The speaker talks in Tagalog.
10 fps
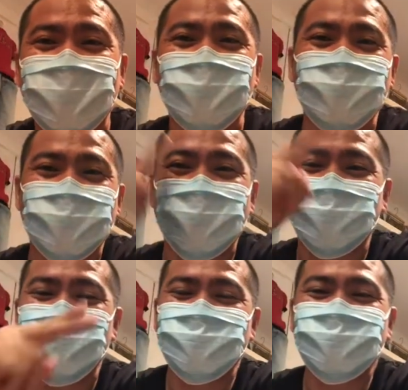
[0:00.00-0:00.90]
YouTube.
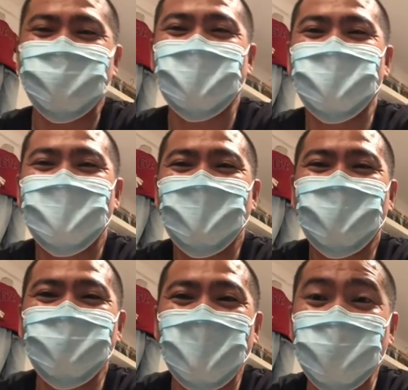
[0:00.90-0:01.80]

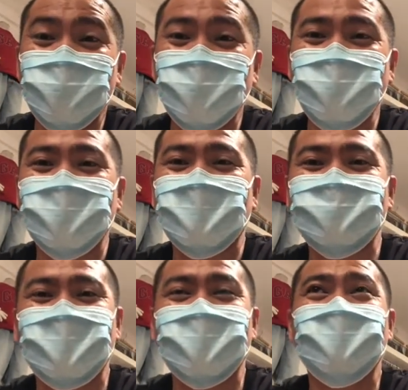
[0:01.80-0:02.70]
Kung uh, YouTuber ka,
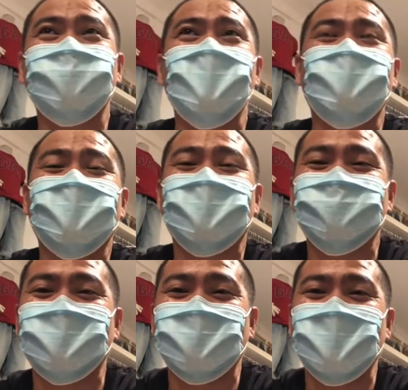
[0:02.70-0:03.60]
talagang may pera ka
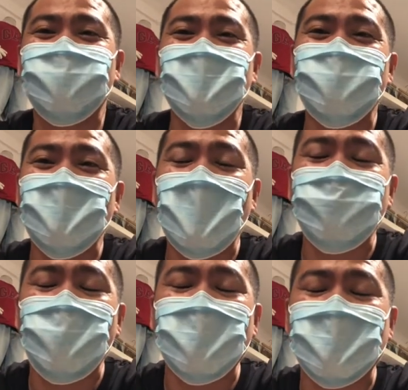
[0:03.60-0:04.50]
talaga. Maya maya
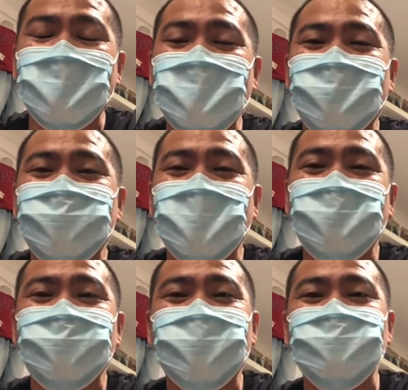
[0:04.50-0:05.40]
ipapakilala ko sa
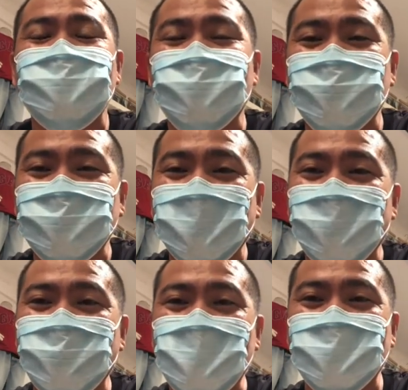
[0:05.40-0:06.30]
iyo si Jenson
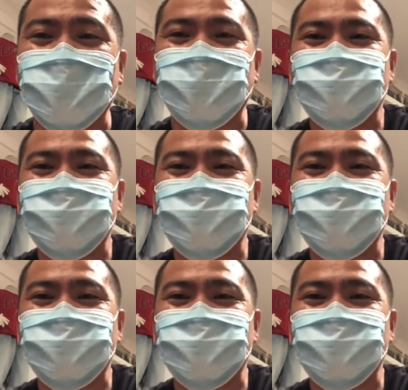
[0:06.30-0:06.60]
TV.